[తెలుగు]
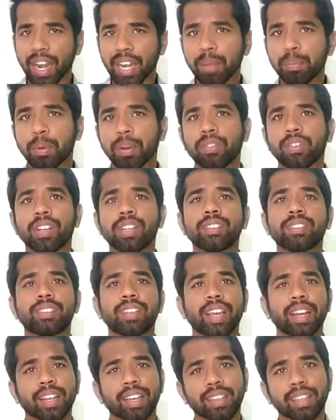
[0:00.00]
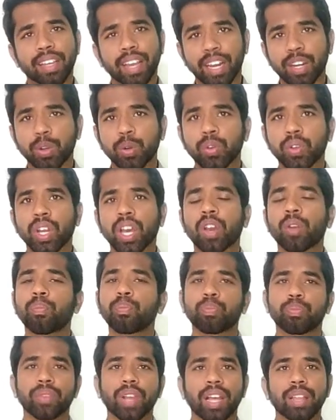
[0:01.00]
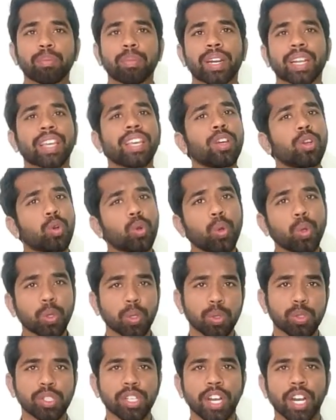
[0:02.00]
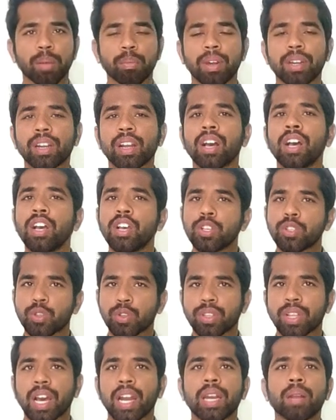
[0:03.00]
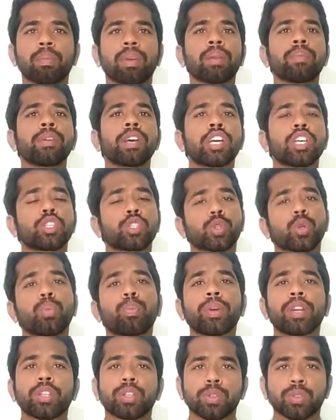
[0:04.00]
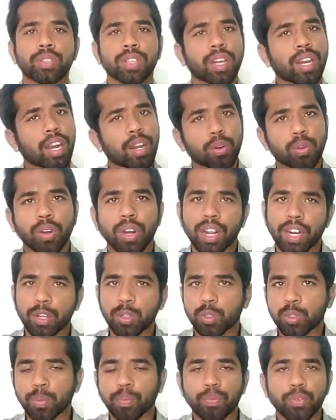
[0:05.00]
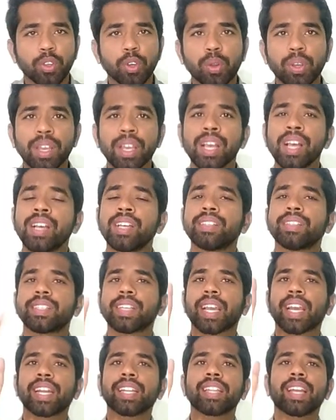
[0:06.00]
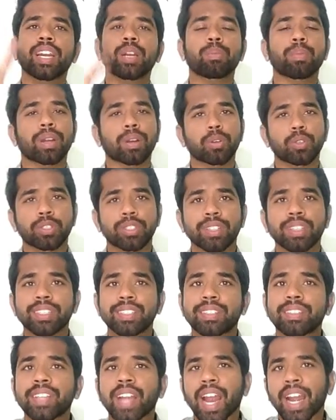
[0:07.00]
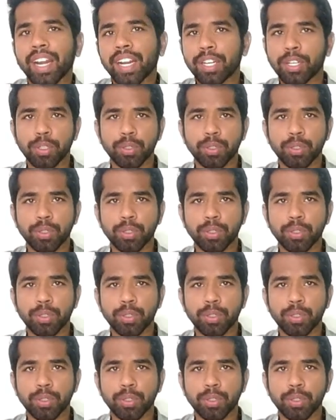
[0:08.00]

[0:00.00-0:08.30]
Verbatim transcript: అన్ని ప్రివిలేజ్ దేనికైతే కలిగి ఉంటాయో అది మనకి రూట్ యూజర్ అనమాట సో దాన్నే మనం సూపర్ యూజర్ అని కూడా అనొచ్చు ఓకే సెకండ్ నెంబర్ మనకు వచ్చేది స్టాండర్డ్